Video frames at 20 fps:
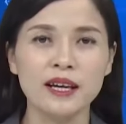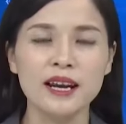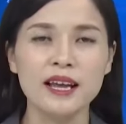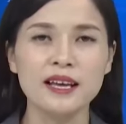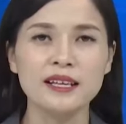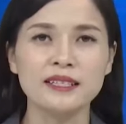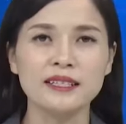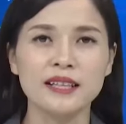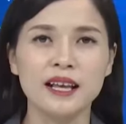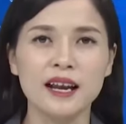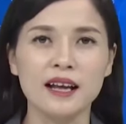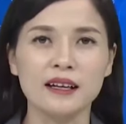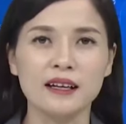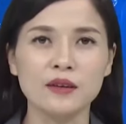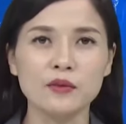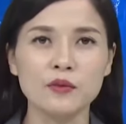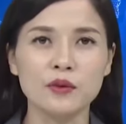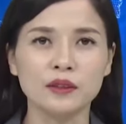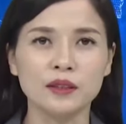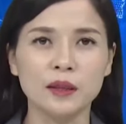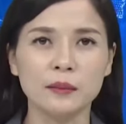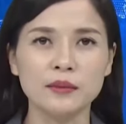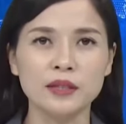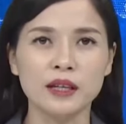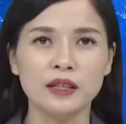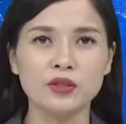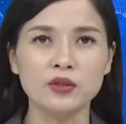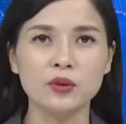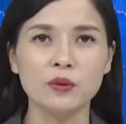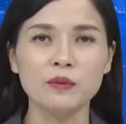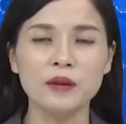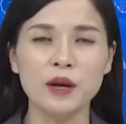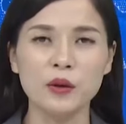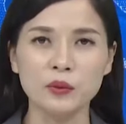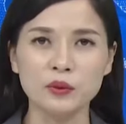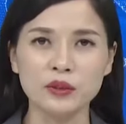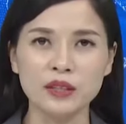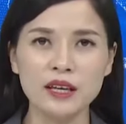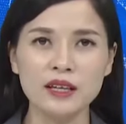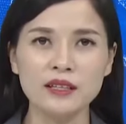Đây sẽ là các cuộc tập trận chung
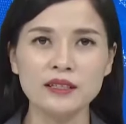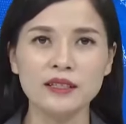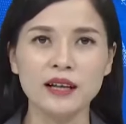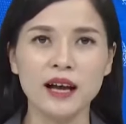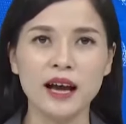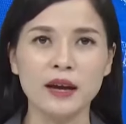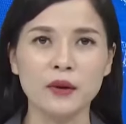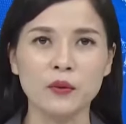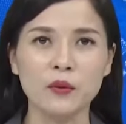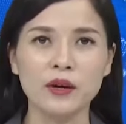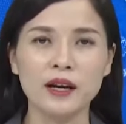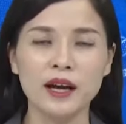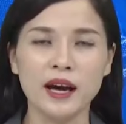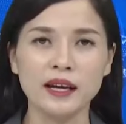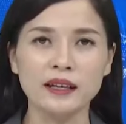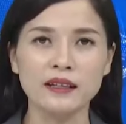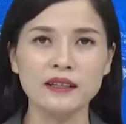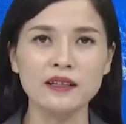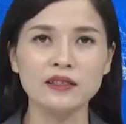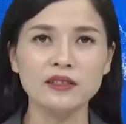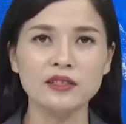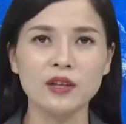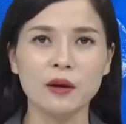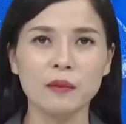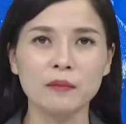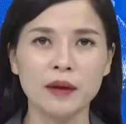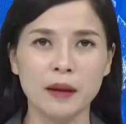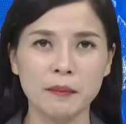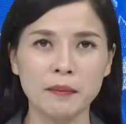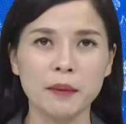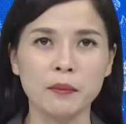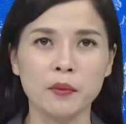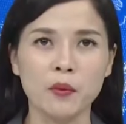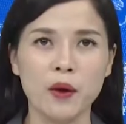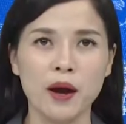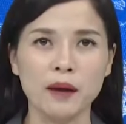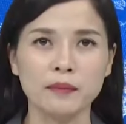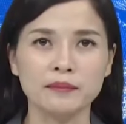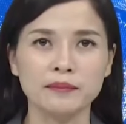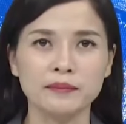đầu tiên giữa hải quân hai nước trong 5 năm
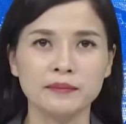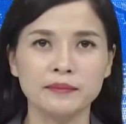qua.